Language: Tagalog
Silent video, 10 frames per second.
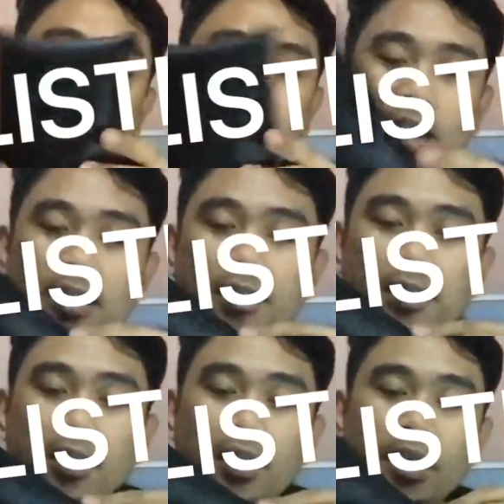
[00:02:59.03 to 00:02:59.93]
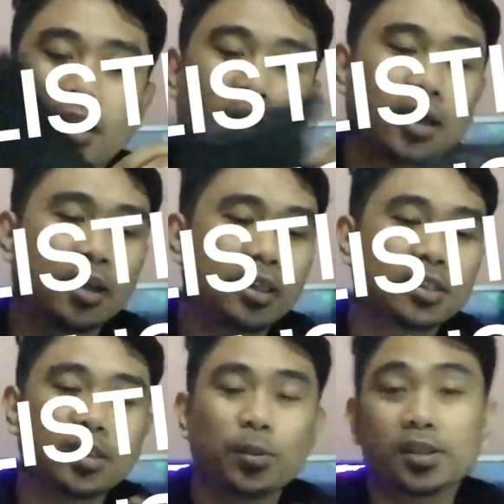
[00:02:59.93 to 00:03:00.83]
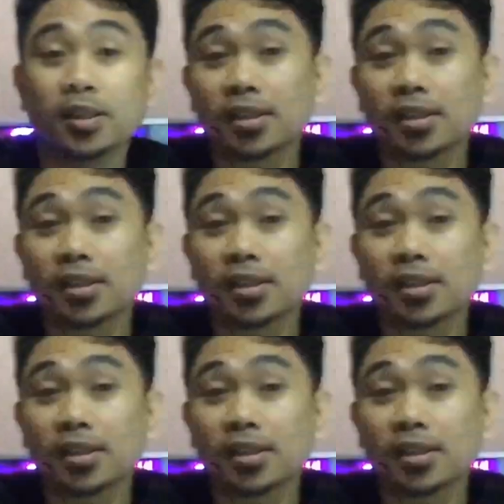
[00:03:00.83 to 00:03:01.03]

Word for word: And uh, let's see what's